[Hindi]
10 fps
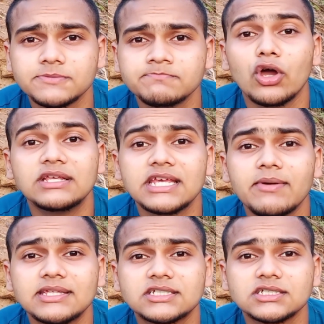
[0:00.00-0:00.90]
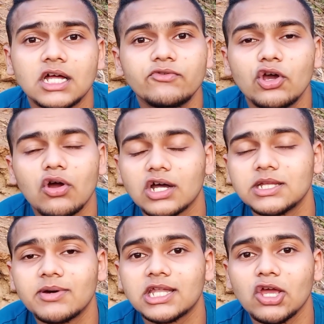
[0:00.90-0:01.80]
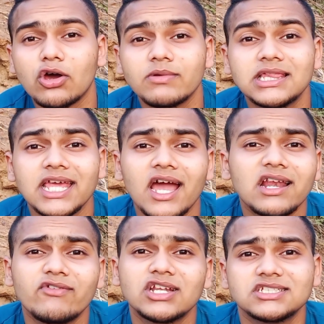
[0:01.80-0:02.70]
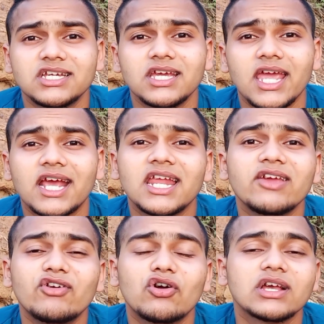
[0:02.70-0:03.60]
तो ऐसे ही मैसेज के साथ वीडियो को खत्म करते हैं और मिलते हैं अगले मैसेज एक नई वीडियो